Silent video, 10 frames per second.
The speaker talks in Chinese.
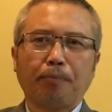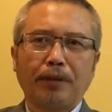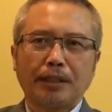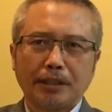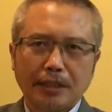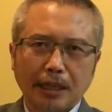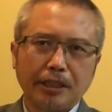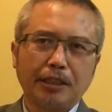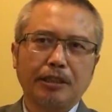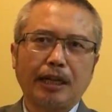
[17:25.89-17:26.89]
那这三个
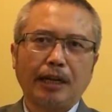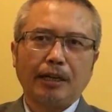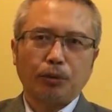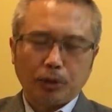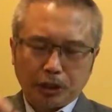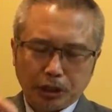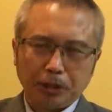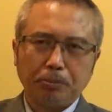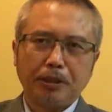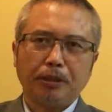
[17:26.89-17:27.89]
阶层呢，对习
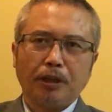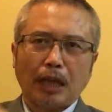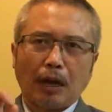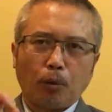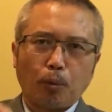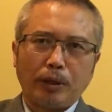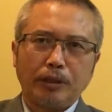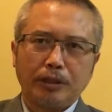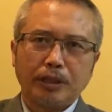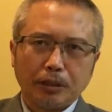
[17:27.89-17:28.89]
近平啊
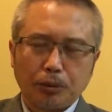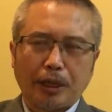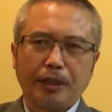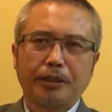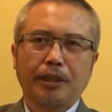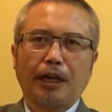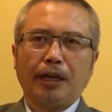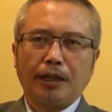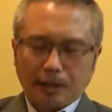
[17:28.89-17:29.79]
稳政权的这个